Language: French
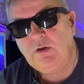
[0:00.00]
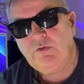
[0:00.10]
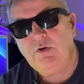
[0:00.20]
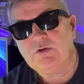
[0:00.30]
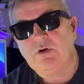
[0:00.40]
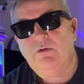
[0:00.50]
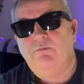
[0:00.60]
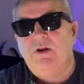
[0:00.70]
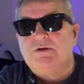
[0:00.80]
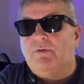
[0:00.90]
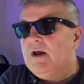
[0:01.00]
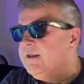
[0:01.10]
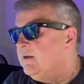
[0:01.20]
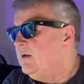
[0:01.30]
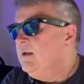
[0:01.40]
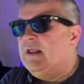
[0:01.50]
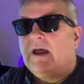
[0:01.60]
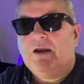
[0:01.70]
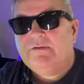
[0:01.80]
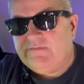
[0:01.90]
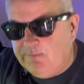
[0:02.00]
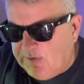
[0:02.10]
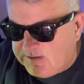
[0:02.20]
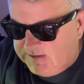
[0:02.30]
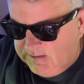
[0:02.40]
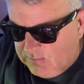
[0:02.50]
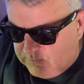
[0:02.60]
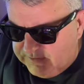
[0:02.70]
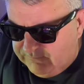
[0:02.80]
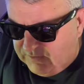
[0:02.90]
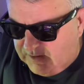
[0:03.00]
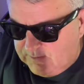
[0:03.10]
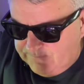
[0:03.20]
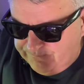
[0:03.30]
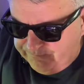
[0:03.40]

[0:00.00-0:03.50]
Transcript: notre plage braille. Allez, c'est parti, on y va.